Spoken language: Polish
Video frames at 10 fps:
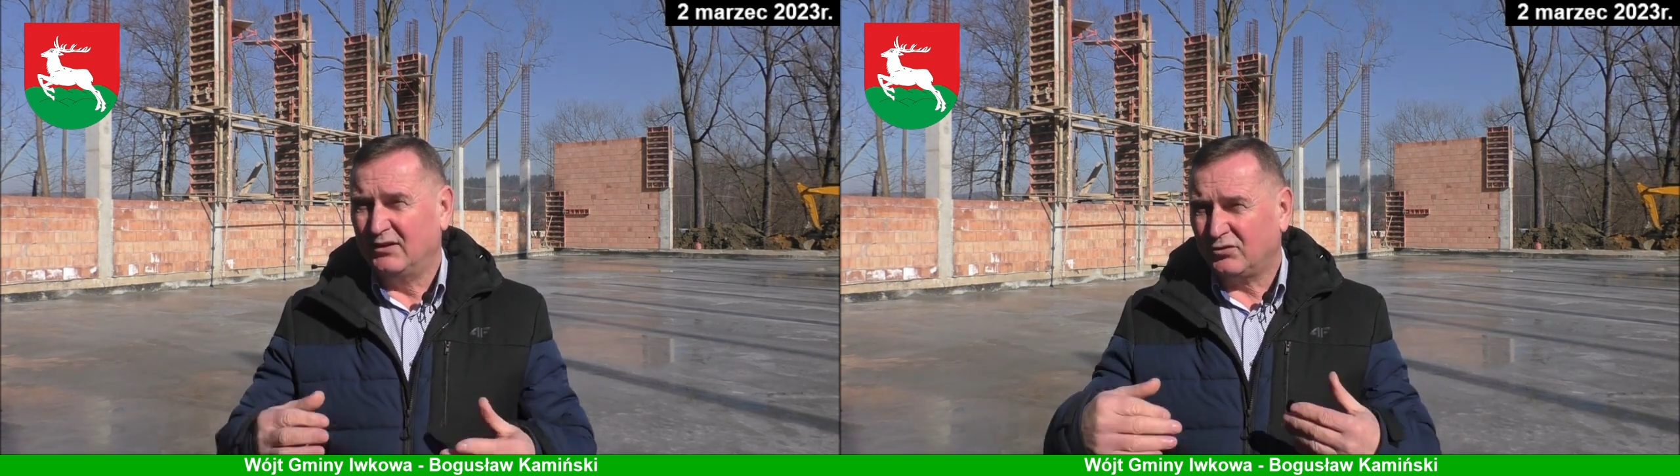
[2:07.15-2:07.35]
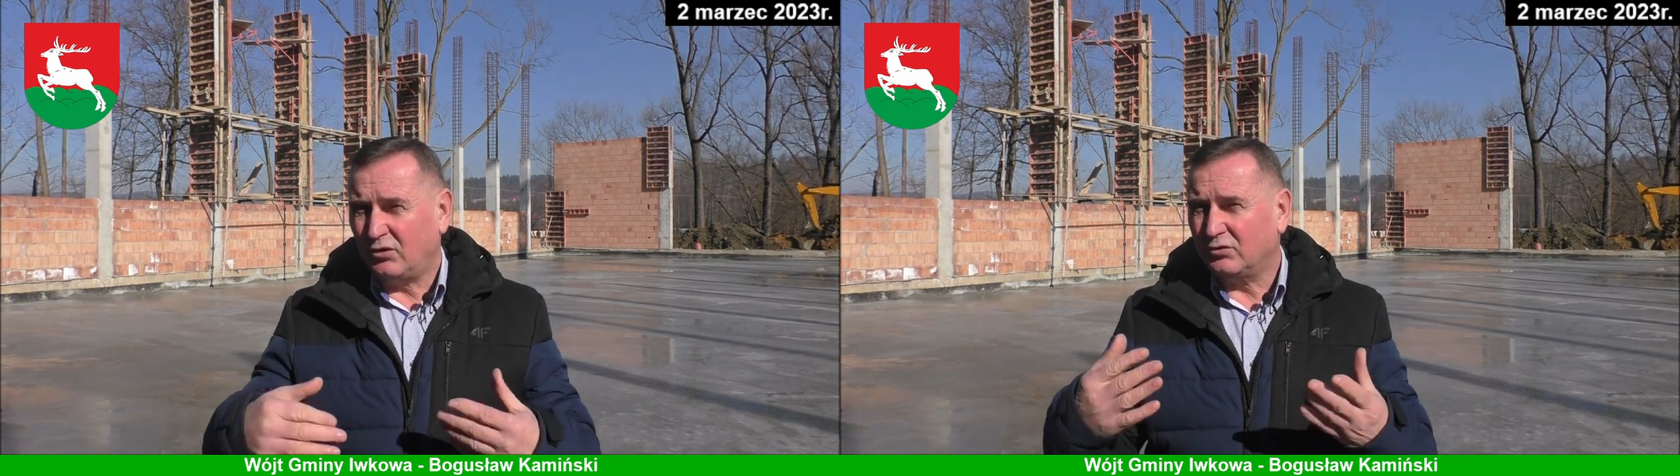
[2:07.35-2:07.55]

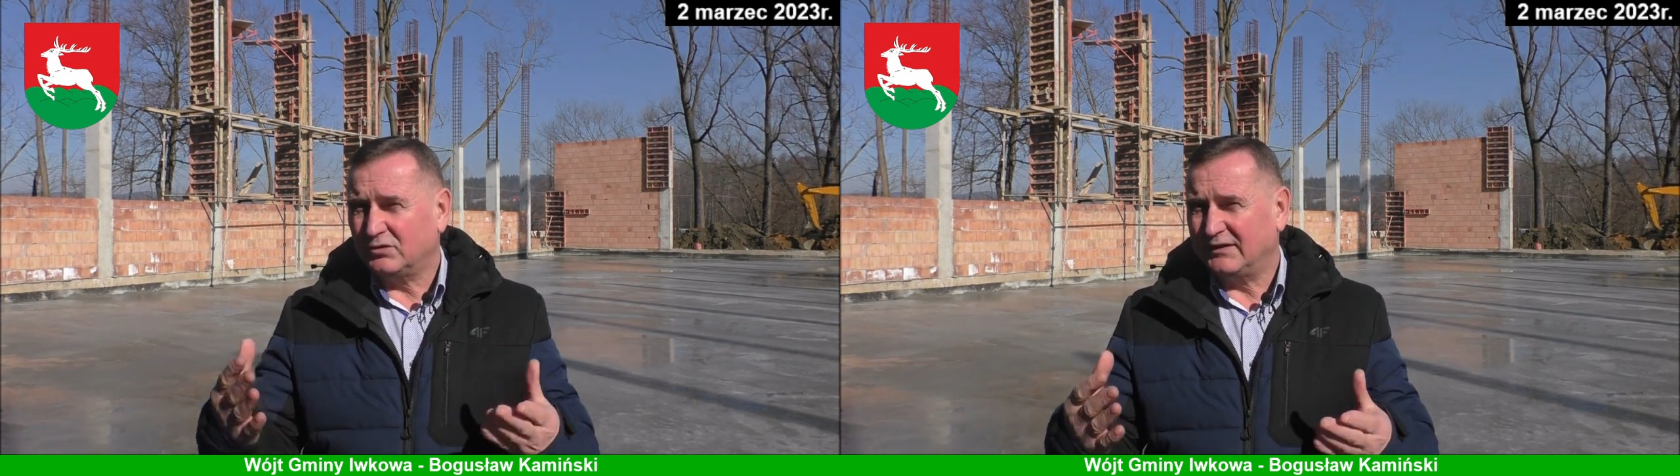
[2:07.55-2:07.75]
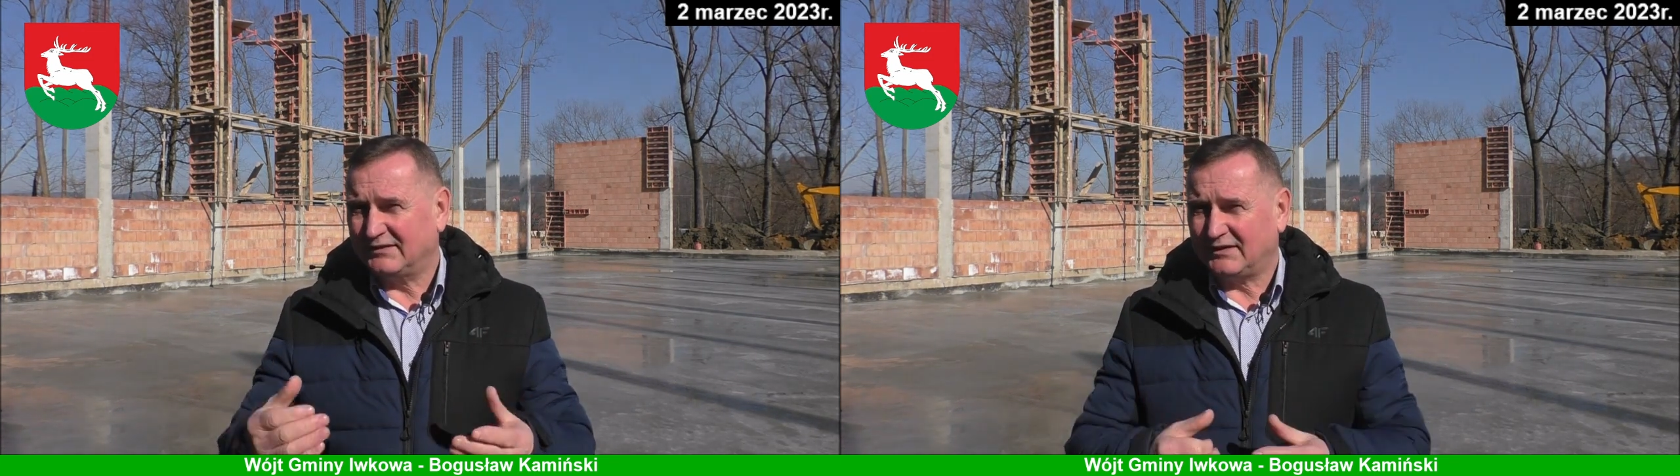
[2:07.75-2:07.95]
To
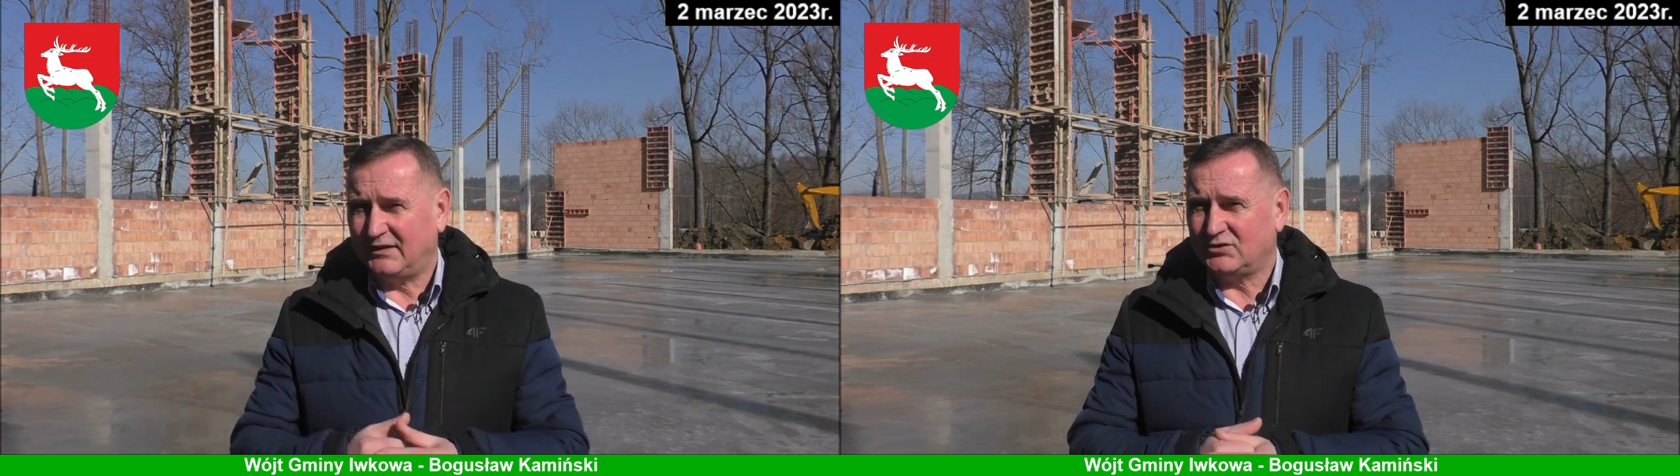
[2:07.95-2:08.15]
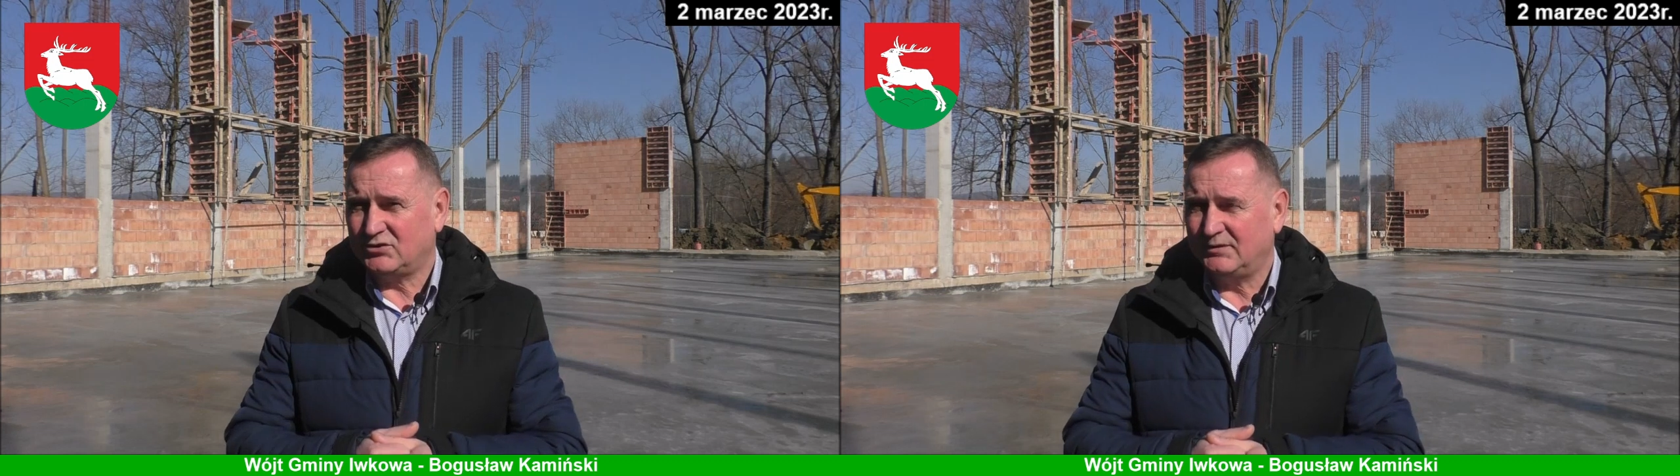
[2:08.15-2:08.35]
od nas
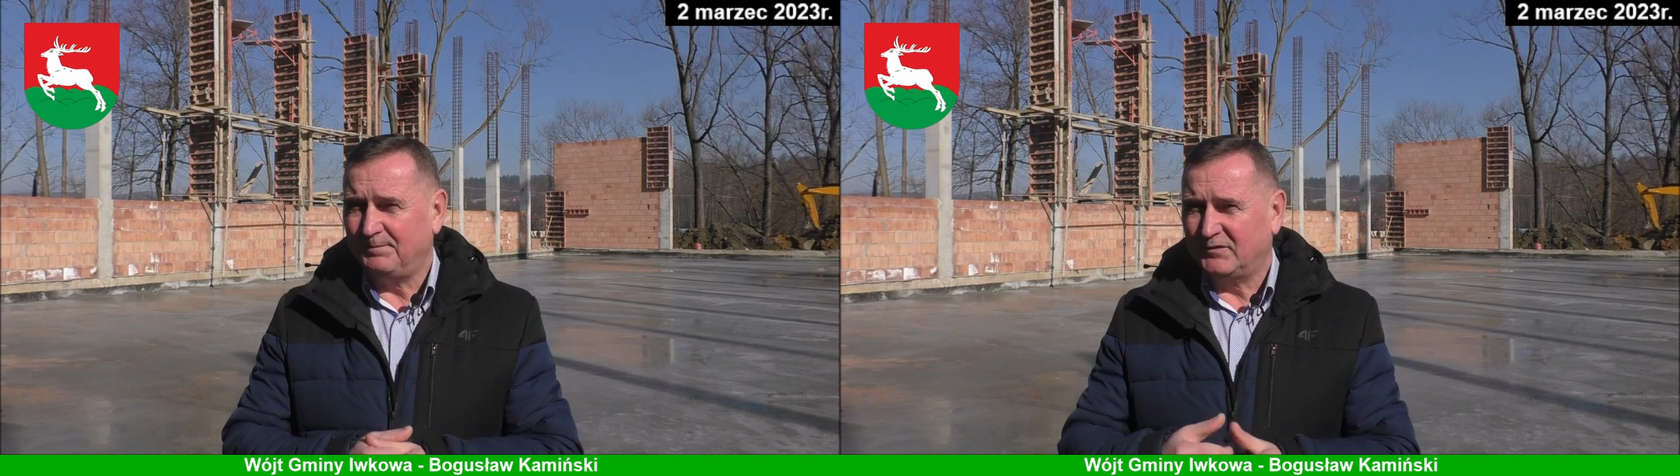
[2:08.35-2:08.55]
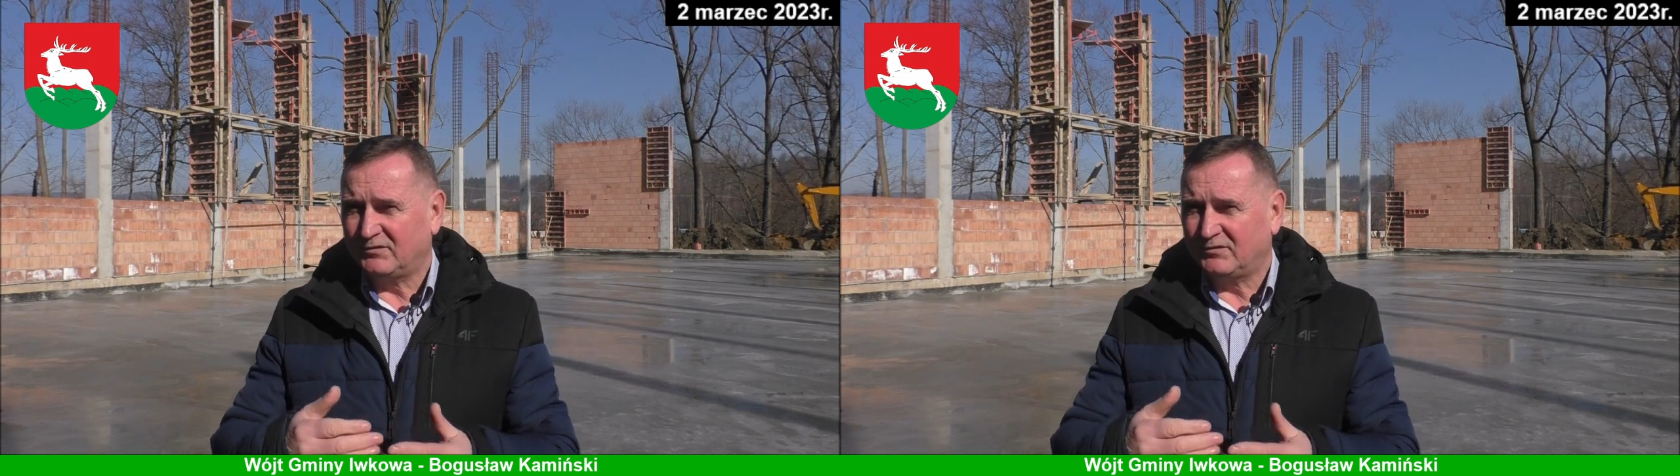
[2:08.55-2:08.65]
zależy,